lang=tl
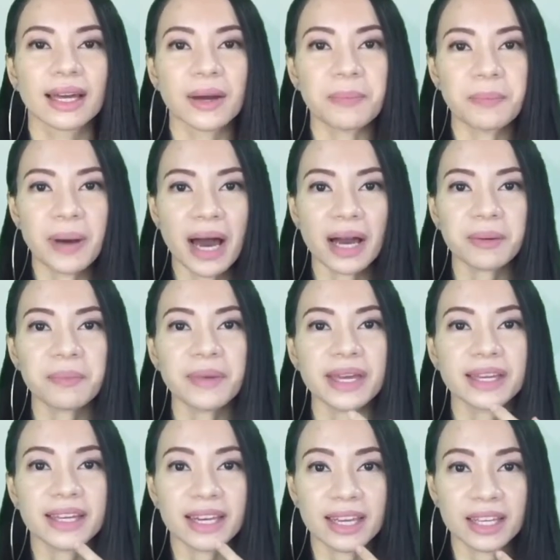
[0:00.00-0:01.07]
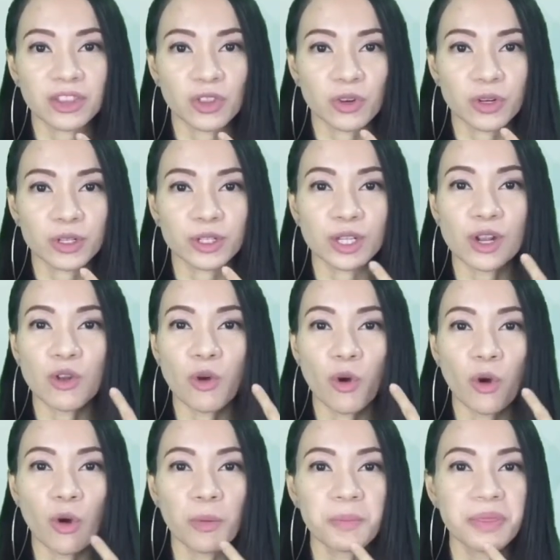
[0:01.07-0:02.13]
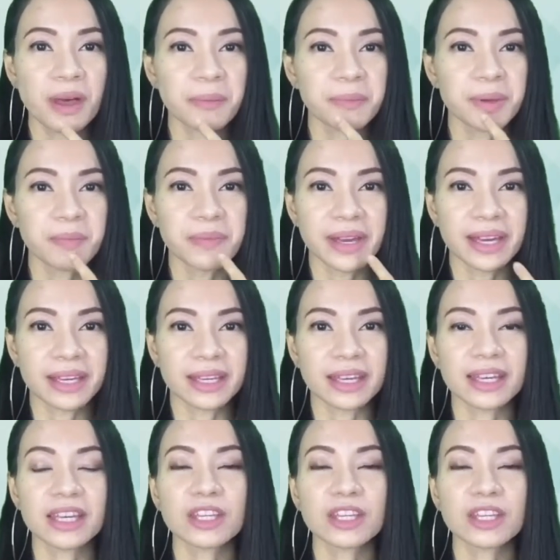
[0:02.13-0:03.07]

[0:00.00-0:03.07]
Kapag may crater sa loob ng bibig,